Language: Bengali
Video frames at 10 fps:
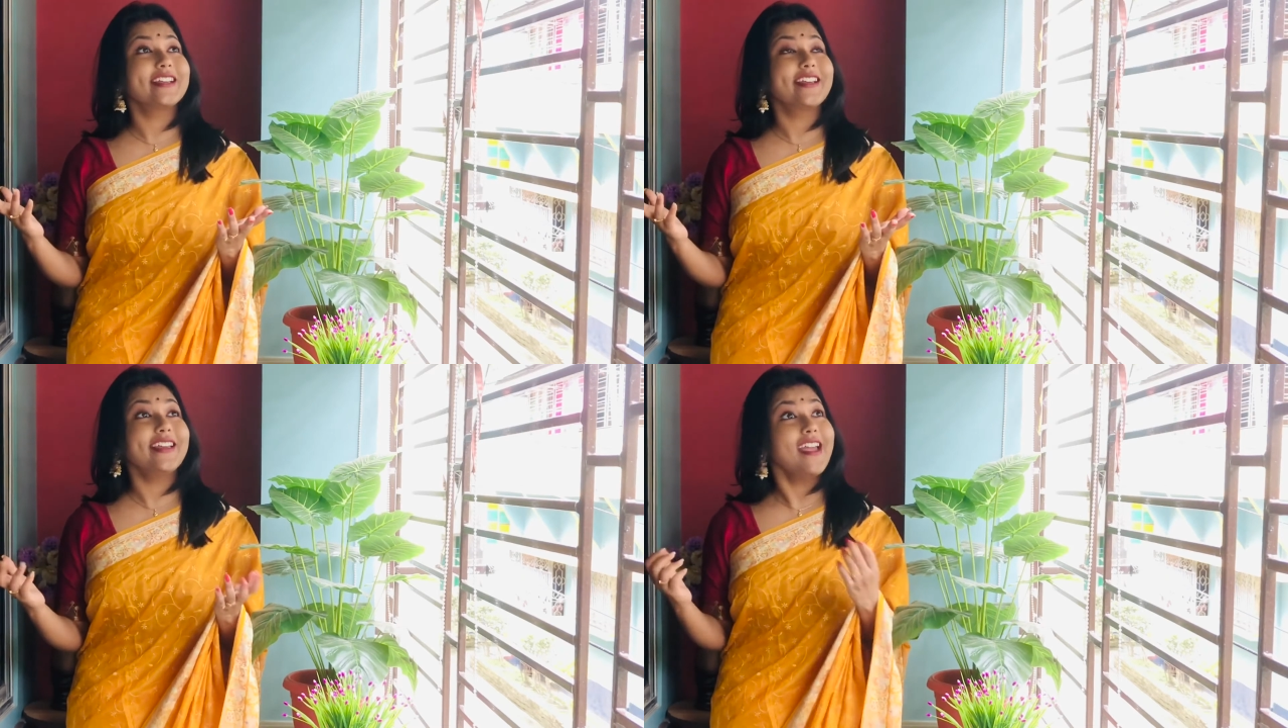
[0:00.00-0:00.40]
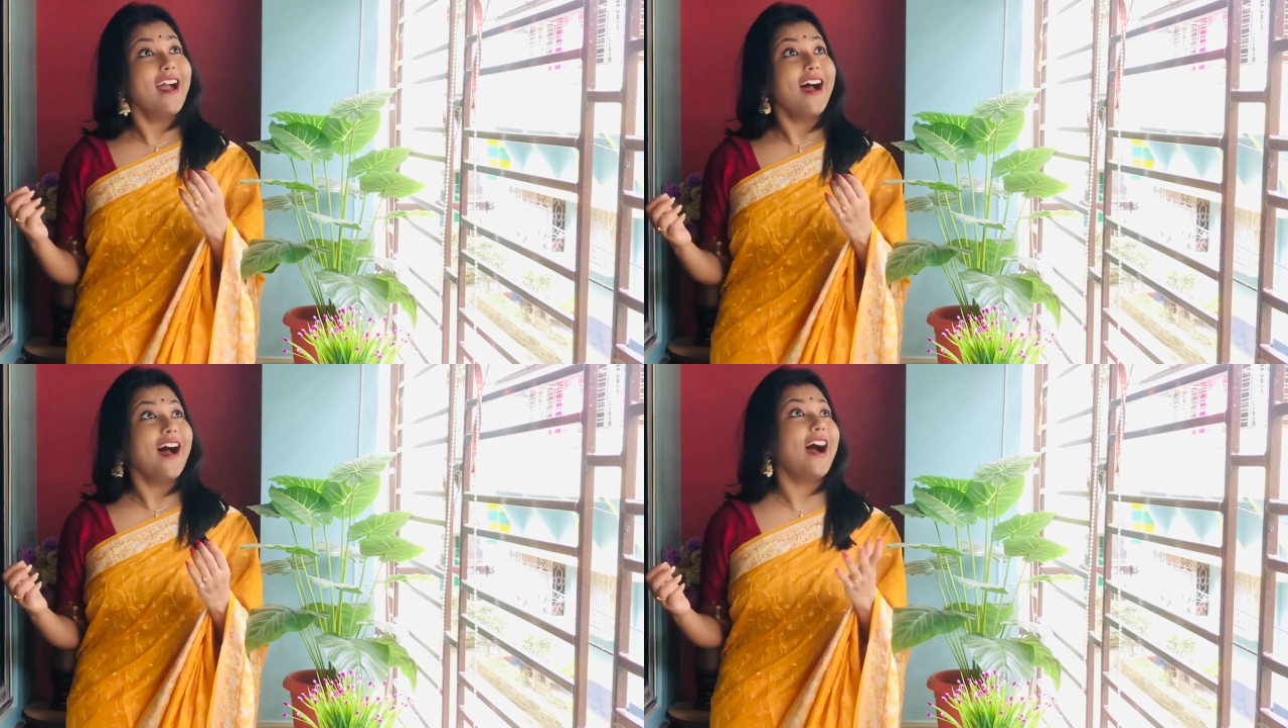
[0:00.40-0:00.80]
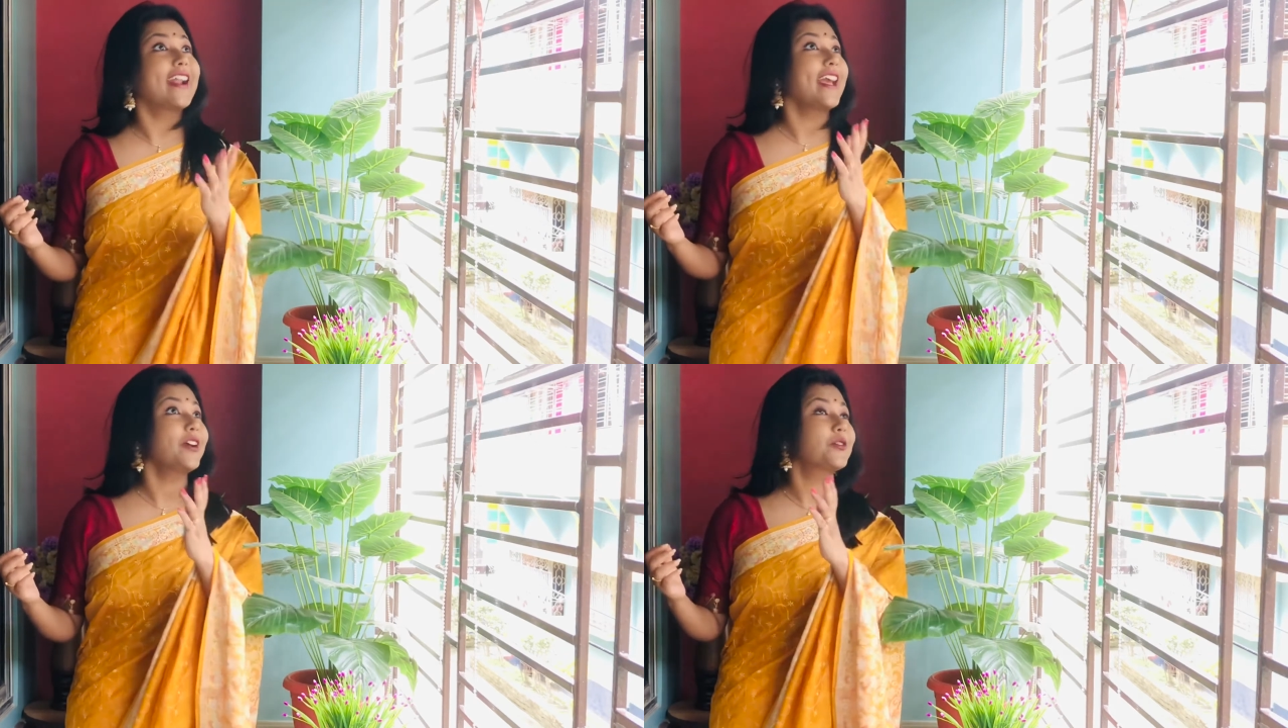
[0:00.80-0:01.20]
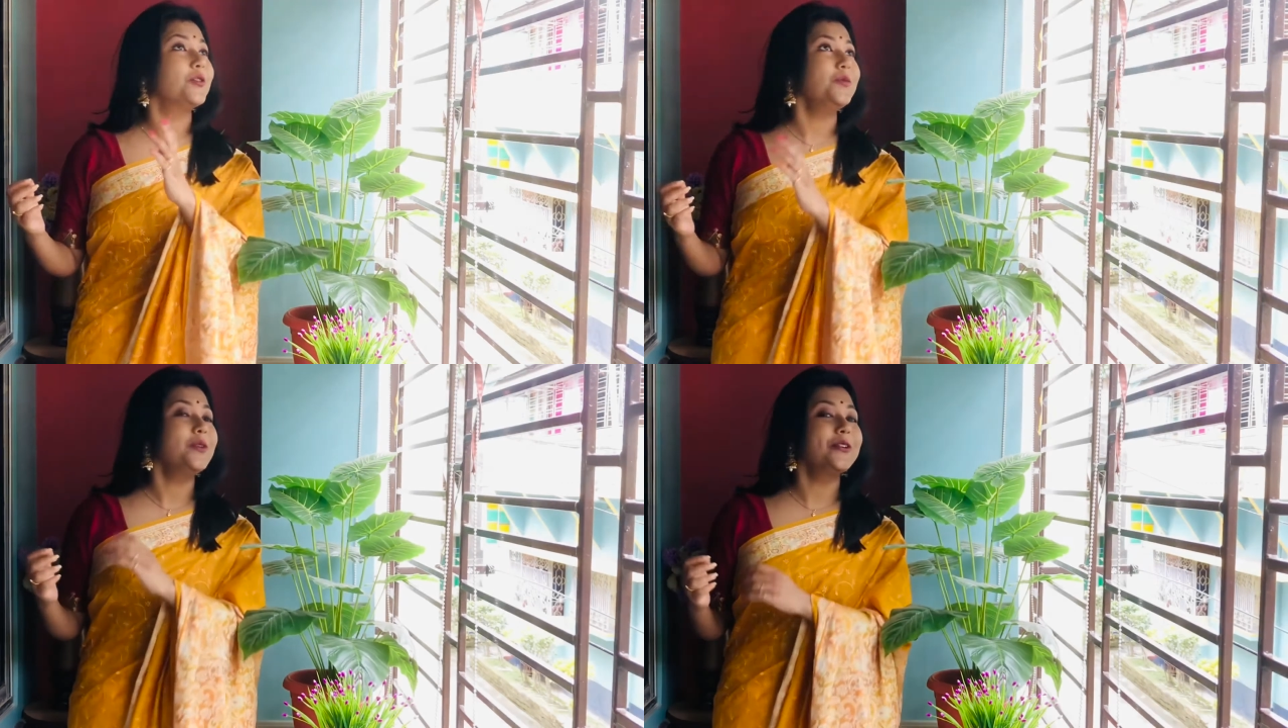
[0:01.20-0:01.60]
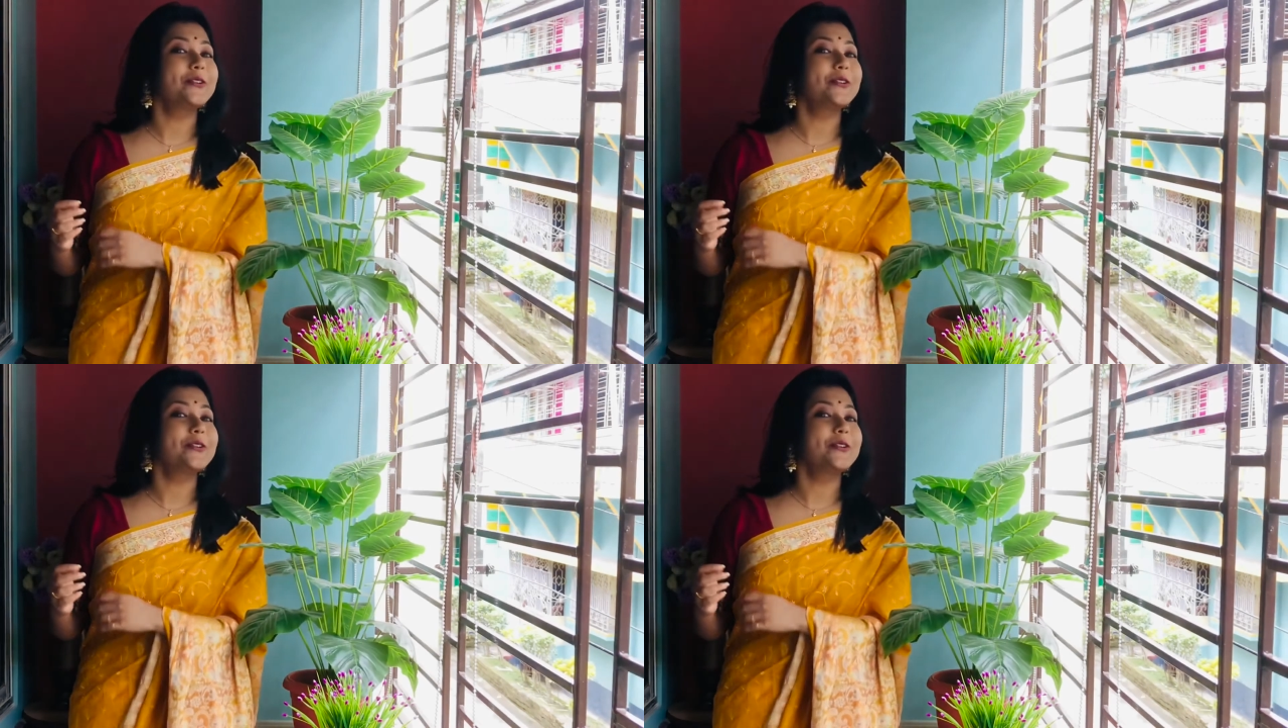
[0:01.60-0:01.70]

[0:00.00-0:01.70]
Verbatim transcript: দেখি আর এক কুমোর